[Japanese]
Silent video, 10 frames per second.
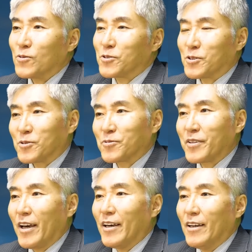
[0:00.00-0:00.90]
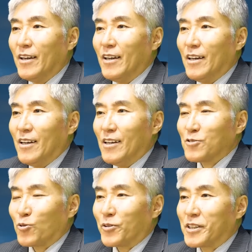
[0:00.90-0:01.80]
救って
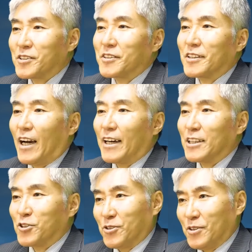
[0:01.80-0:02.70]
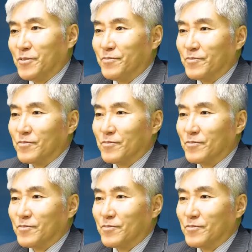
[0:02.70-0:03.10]
その基地に帰り着く